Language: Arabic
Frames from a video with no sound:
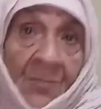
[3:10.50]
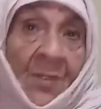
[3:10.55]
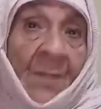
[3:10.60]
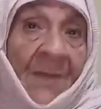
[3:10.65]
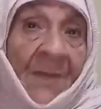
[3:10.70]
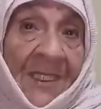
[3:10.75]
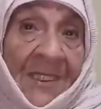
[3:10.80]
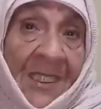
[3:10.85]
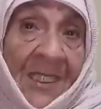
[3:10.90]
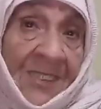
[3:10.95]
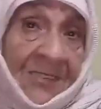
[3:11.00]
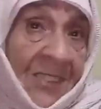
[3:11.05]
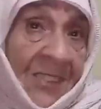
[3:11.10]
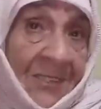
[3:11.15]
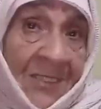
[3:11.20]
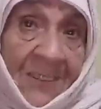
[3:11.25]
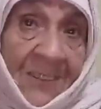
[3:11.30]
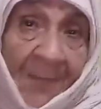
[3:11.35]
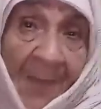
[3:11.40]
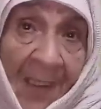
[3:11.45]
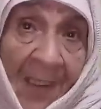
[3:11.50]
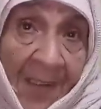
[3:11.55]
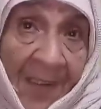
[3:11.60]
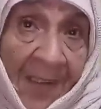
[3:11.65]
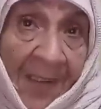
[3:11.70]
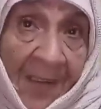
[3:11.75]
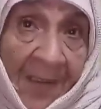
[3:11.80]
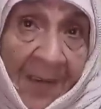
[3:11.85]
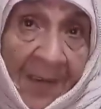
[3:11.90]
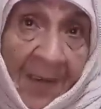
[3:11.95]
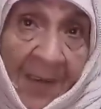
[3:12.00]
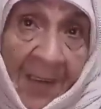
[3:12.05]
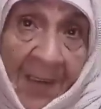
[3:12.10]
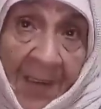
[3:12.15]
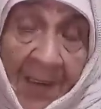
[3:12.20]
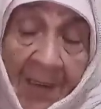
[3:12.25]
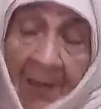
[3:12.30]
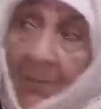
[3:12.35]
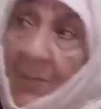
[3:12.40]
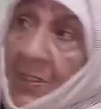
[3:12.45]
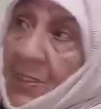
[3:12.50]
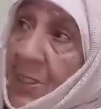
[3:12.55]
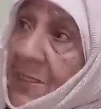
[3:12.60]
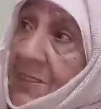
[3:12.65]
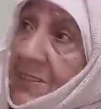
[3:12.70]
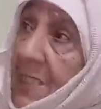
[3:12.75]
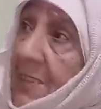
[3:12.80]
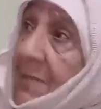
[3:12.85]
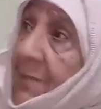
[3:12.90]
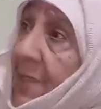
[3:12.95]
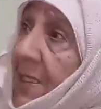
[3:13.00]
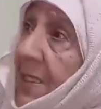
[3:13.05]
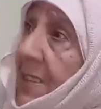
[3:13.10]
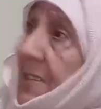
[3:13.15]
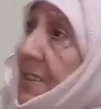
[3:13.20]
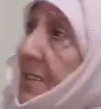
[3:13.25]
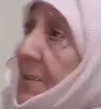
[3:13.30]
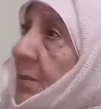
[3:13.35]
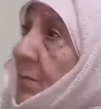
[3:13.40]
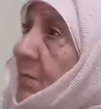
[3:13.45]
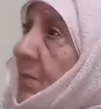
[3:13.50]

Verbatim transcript: مشى مع ثلاثة الصباح ما جات بحال هذا